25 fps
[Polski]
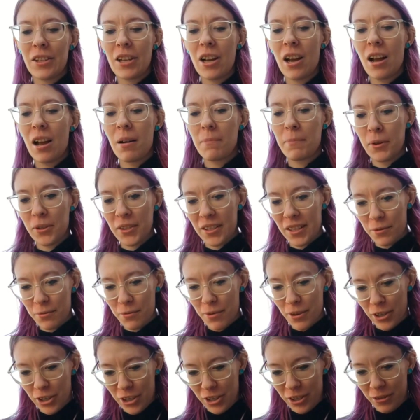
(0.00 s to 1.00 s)
Cicha, bo chcę
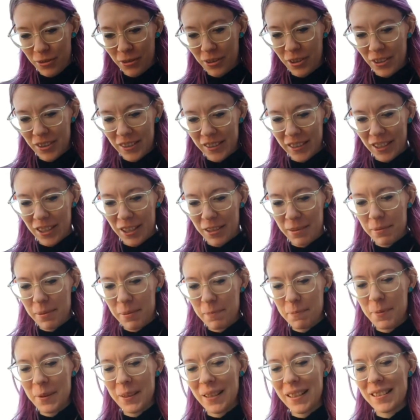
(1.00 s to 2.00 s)
ułożyć tą kostkę,
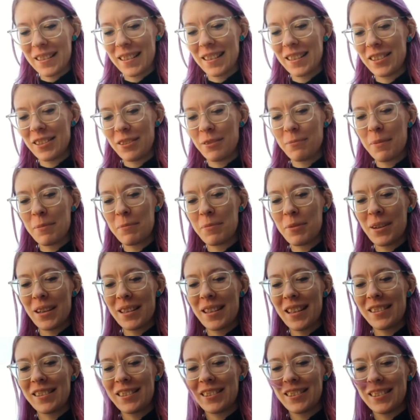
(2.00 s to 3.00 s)
żeby pokazać, że umiem
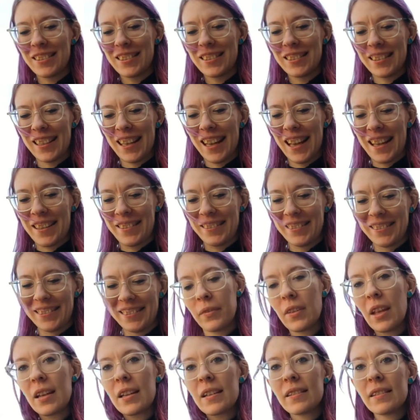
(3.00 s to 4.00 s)
układać kostkę.
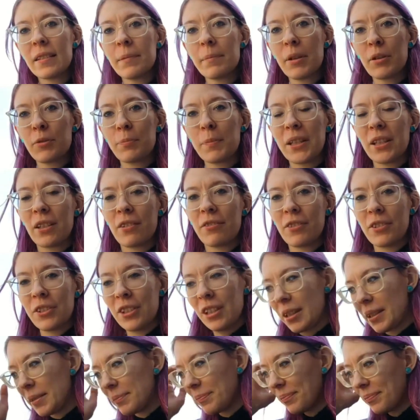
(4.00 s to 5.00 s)
Teraz ty bierz mikrofonik.